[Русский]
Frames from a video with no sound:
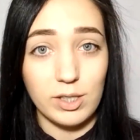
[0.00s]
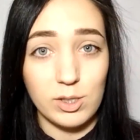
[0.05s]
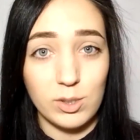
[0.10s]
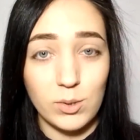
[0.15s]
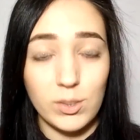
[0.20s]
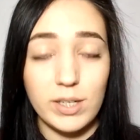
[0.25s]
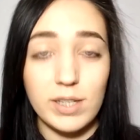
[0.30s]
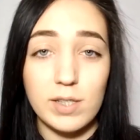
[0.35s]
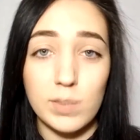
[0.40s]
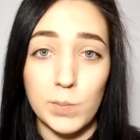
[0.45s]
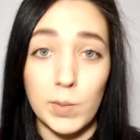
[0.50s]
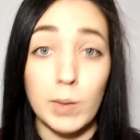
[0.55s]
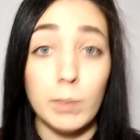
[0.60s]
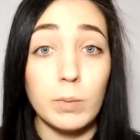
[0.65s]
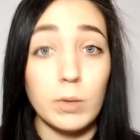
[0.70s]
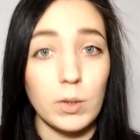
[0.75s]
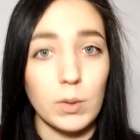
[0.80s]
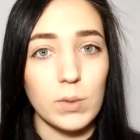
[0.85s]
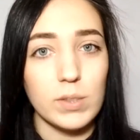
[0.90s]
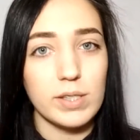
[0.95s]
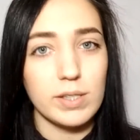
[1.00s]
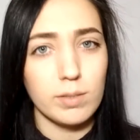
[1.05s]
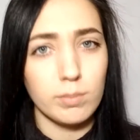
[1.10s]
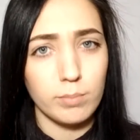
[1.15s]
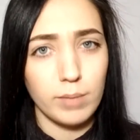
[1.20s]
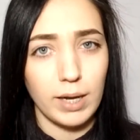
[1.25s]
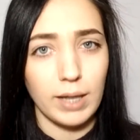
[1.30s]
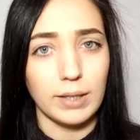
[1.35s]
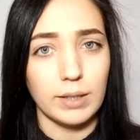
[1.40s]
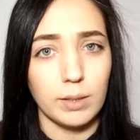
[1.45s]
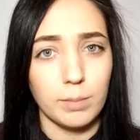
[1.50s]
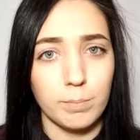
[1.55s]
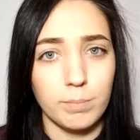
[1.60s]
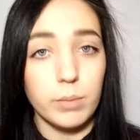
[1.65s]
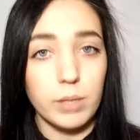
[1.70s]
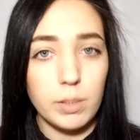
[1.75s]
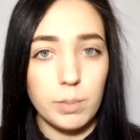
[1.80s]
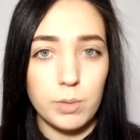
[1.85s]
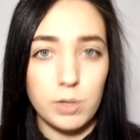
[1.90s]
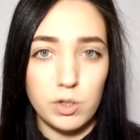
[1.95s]
история с моим крестным братом.
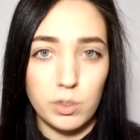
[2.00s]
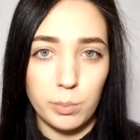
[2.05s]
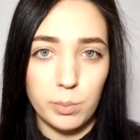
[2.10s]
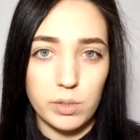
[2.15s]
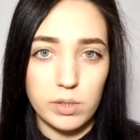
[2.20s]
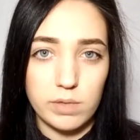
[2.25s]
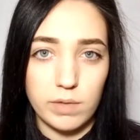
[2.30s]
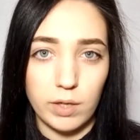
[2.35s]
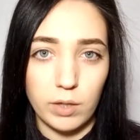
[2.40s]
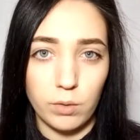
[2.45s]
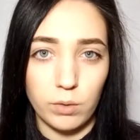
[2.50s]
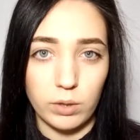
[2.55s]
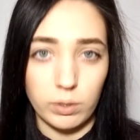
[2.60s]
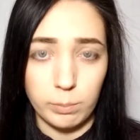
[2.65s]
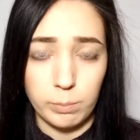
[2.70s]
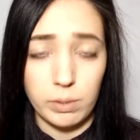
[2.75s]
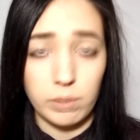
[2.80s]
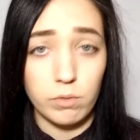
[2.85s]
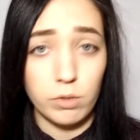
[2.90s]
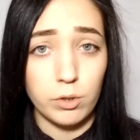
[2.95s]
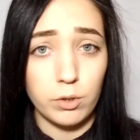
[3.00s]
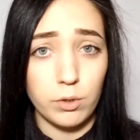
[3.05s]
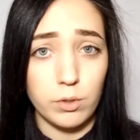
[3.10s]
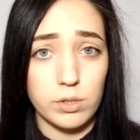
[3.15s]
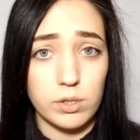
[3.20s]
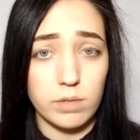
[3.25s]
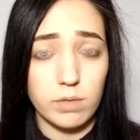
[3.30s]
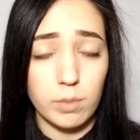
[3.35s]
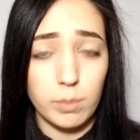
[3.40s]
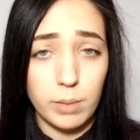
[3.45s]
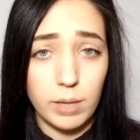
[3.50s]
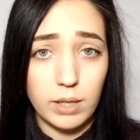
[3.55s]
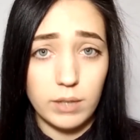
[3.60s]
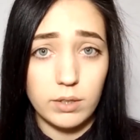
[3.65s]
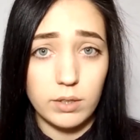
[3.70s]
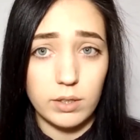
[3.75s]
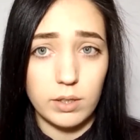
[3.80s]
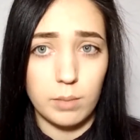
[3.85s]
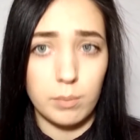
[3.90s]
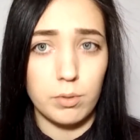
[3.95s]
Мне поступил звонок от моего крестного
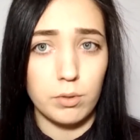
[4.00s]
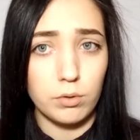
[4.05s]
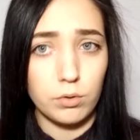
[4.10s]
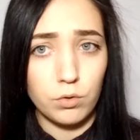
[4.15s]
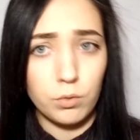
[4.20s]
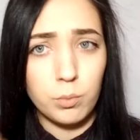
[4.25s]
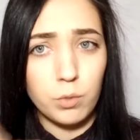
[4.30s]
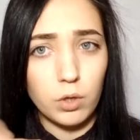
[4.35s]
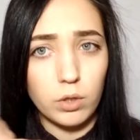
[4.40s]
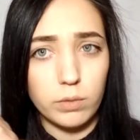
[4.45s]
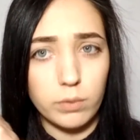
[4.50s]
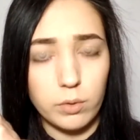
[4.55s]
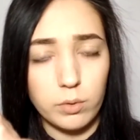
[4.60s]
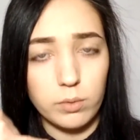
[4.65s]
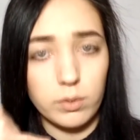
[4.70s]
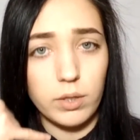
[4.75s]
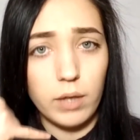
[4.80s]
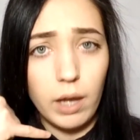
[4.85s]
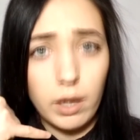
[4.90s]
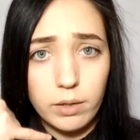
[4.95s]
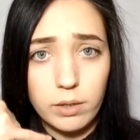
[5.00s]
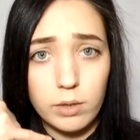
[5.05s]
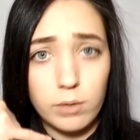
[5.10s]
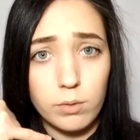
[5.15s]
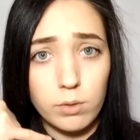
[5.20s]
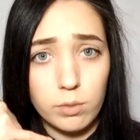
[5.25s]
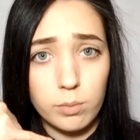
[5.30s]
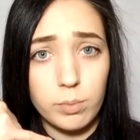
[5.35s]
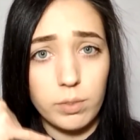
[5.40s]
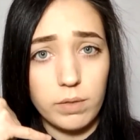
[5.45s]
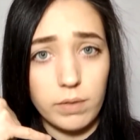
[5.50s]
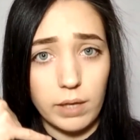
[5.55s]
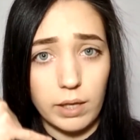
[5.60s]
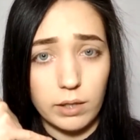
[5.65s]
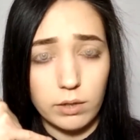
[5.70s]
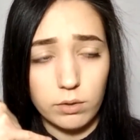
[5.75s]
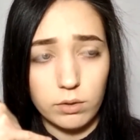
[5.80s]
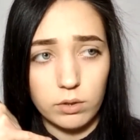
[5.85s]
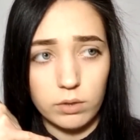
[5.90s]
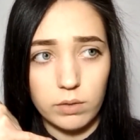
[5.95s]
брата, я беру трубку, говорю, да, Егор,
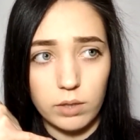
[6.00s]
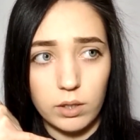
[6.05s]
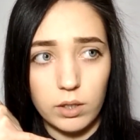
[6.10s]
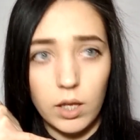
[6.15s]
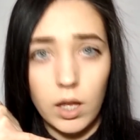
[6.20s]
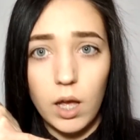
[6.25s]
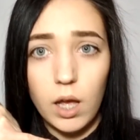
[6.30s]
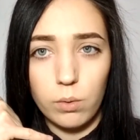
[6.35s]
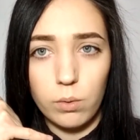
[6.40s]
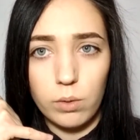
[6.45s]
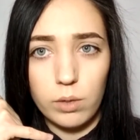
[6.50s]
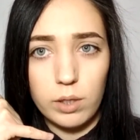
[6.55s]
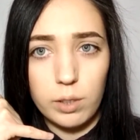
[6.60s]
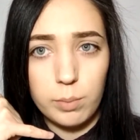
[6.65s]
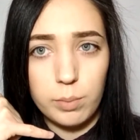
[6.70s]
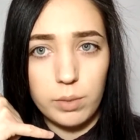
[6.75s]
привет. Он говорит, Оля,